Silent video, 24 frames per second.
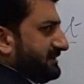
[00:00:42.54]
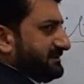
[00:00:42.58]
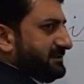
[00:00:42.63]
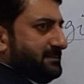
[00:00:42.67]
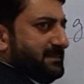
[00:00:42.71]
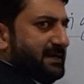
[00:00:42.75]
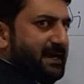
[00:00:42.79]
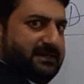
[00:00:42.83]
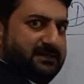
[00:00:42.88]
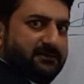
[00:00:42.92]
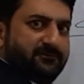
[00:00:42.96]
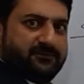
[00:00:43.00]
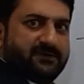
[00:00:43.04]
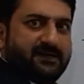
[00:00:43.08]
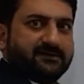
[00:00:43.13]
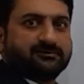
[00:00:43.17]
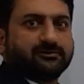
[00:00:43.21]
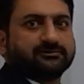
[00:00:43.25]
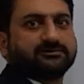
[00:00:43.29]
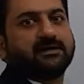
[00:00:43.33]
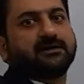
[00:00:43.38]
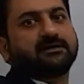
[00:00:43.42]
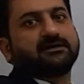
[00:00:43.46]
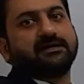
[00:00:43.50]
के दरमियान डिफरेंस
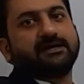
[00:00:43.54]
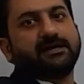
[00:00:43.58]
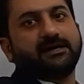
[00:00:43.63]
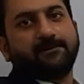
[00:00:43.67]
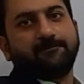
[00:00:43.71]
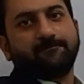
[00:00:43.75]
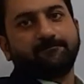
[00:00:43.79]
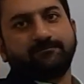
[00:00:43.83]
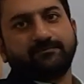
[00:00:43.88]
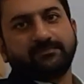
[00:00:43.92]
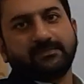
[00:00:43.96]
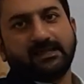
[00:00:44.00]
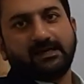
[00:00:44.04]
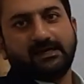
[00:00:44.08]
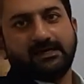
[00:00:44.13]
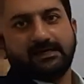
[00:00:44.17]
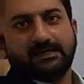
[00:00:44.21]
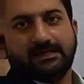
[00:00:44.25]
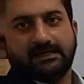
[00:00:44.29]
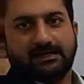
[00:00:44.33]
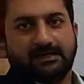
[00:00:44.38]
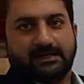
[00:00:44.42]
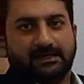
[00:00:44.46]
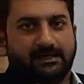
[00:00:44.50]
होता क्या
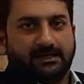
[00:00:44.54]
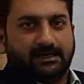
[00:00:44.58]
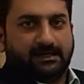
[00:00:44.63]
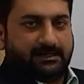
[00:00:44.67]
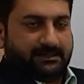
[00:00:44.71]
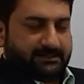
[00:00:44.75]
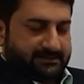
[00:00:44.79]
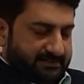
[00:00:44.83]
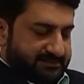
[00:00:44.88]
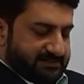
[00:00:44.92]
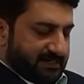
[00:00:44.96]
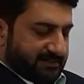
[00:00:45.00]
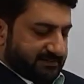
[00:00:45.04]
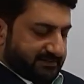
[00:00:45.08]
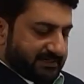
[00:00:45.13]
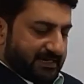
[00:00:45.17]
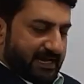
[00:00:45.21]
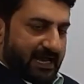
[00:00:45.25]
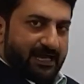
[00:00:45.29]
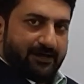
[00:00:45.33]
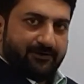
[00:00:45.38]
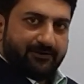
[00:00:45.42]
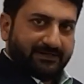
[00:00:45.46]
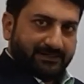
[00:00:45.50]
है डिजिट
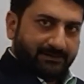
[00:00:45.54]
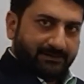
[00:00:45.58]
क्या है और